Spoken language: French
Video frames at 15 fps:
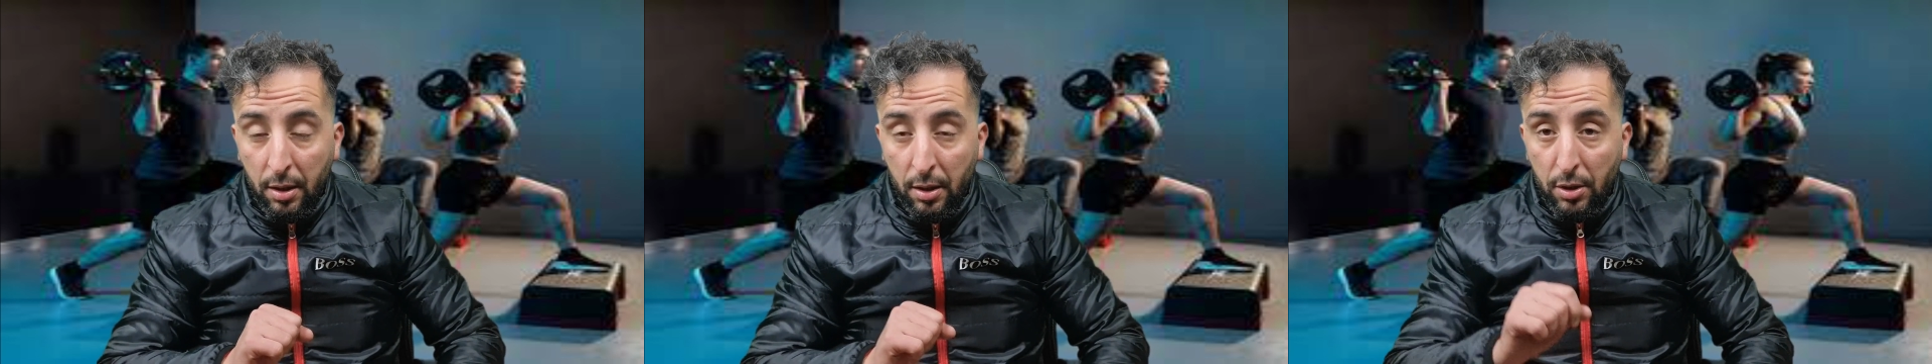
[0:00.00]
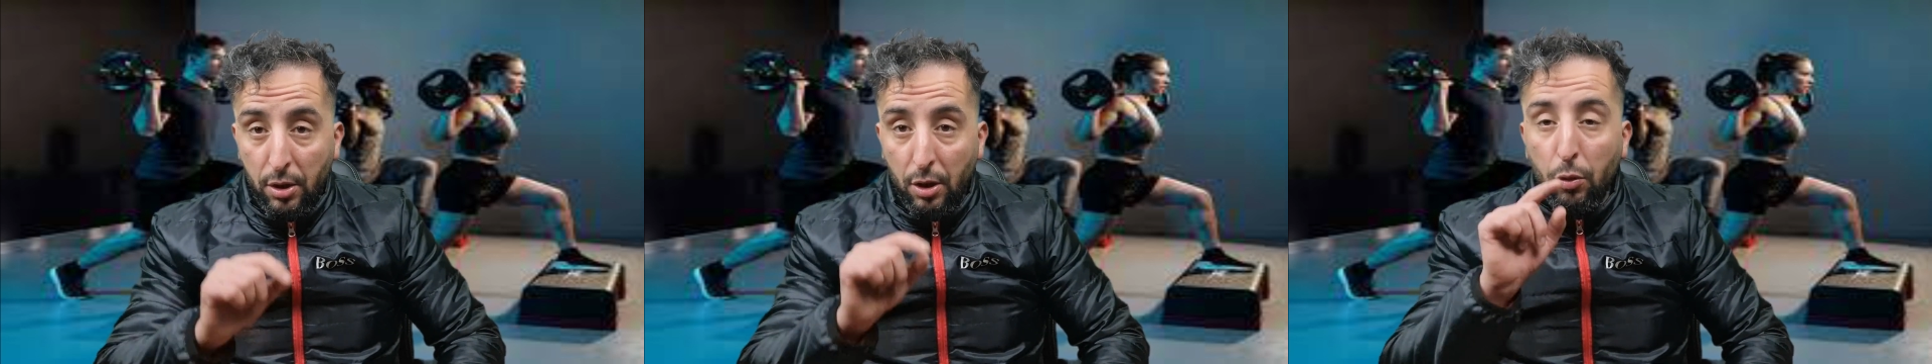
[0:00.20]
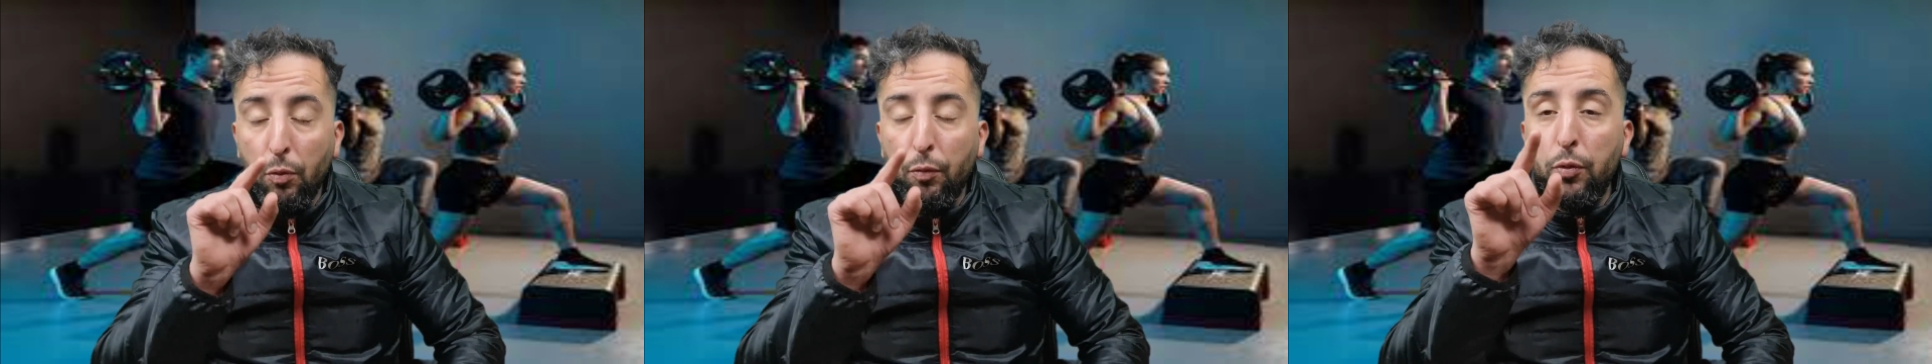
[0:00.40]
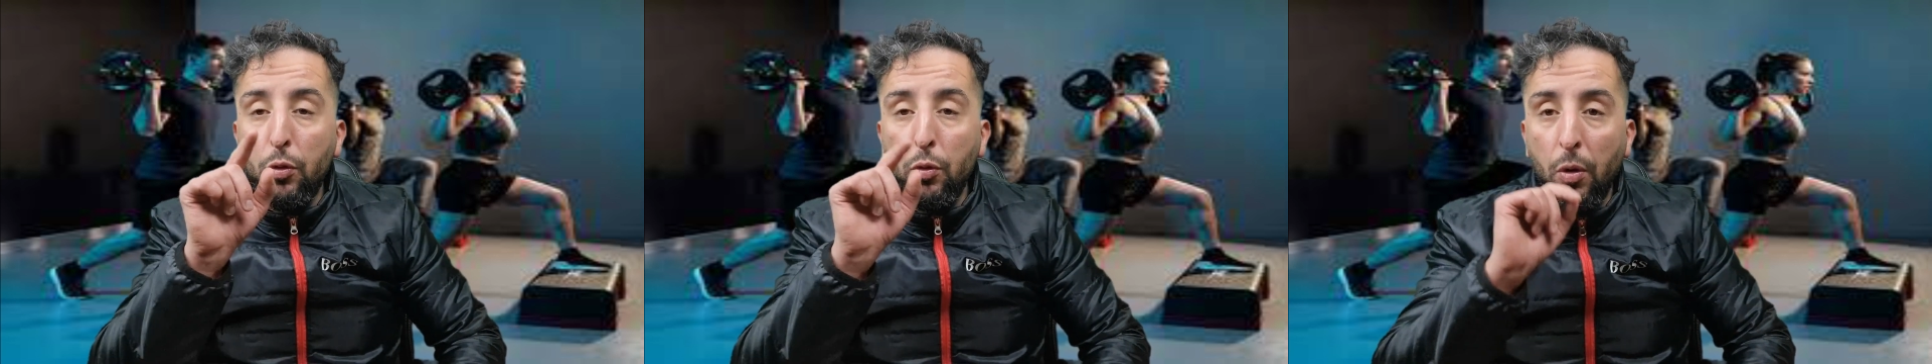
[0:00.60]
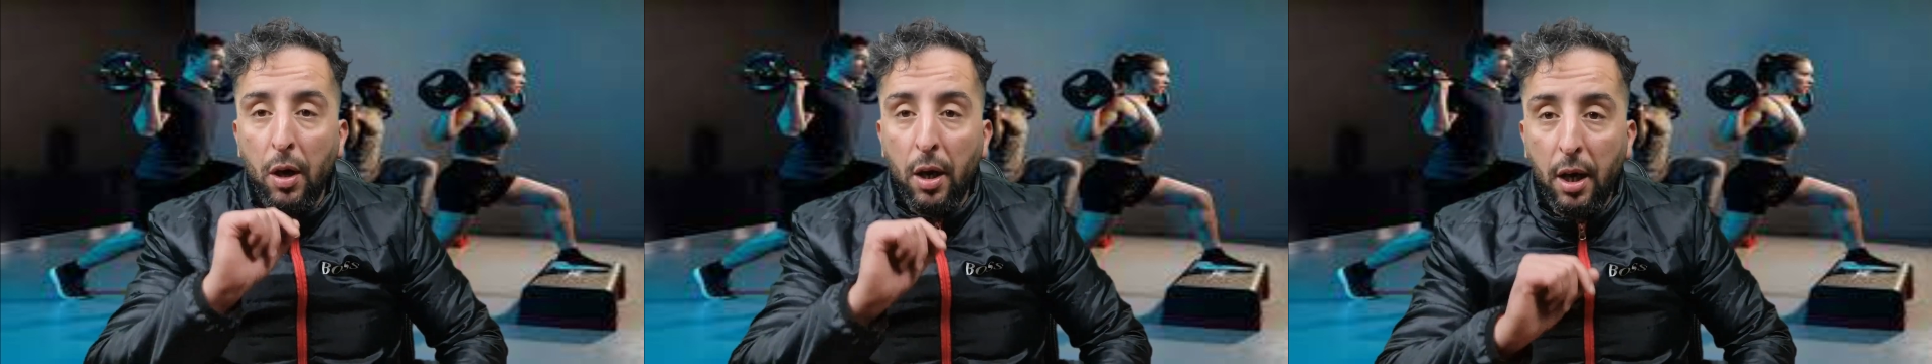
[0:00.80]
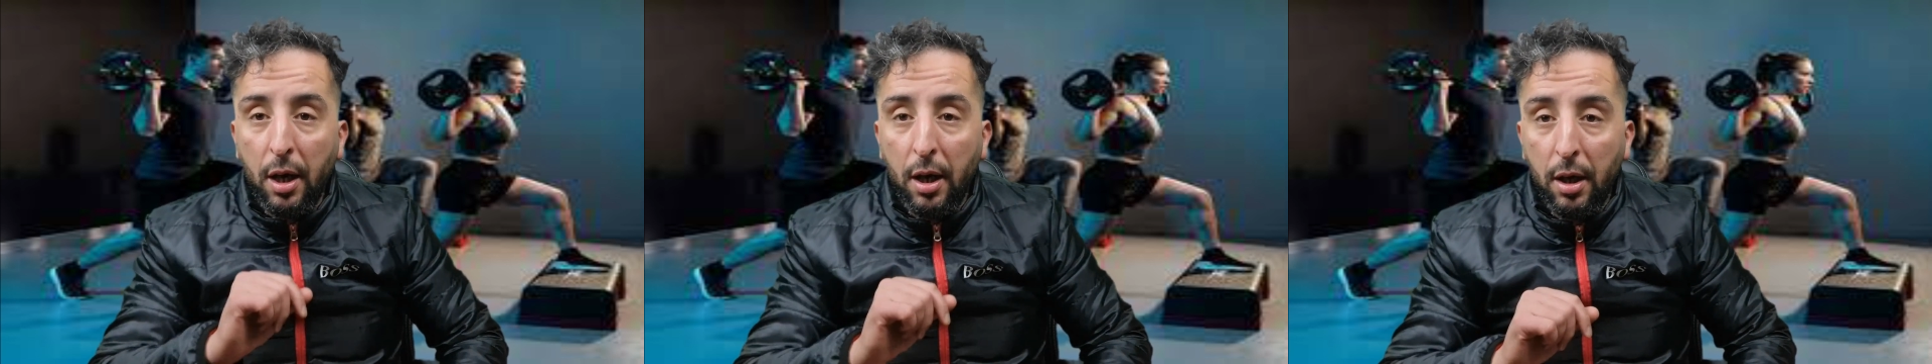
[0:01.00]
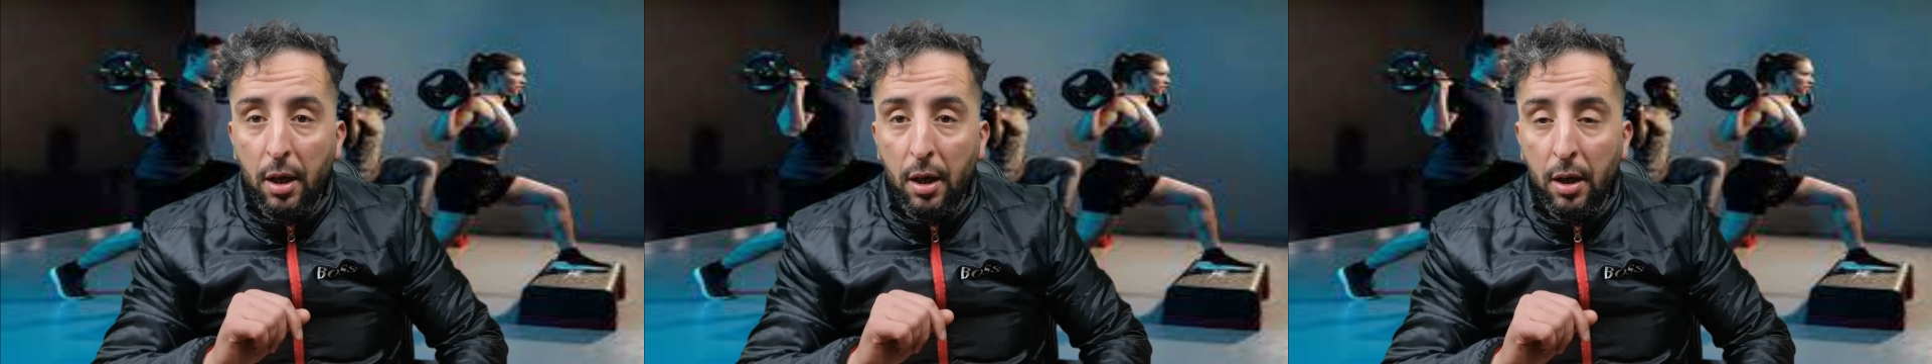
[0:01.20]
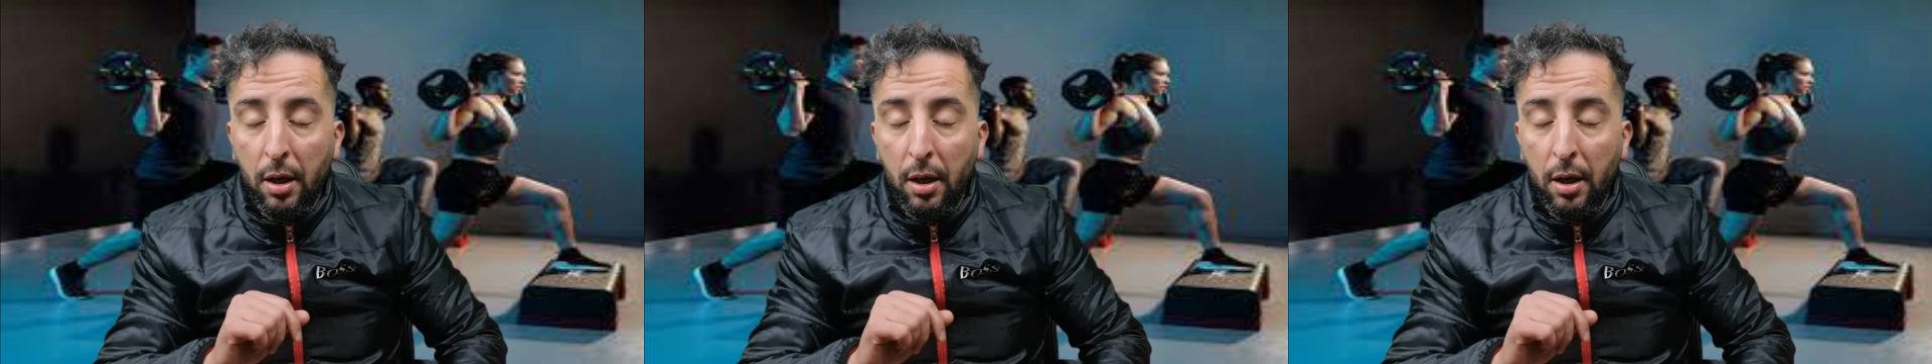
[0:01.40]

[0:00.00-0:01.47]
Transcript: c'est le vouloir